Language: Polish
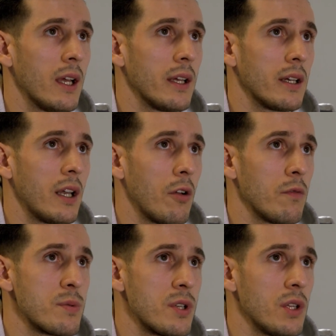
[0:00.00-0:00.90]
Y,
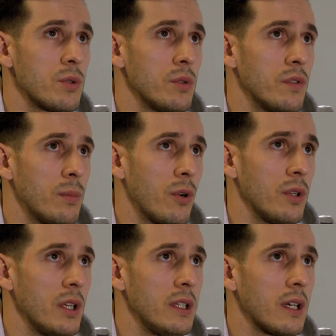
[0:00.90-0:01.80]
grałem w przyjęciu i w
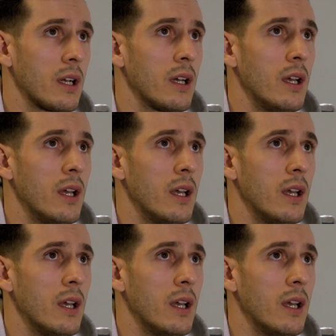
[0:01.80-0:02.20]
obronie i tak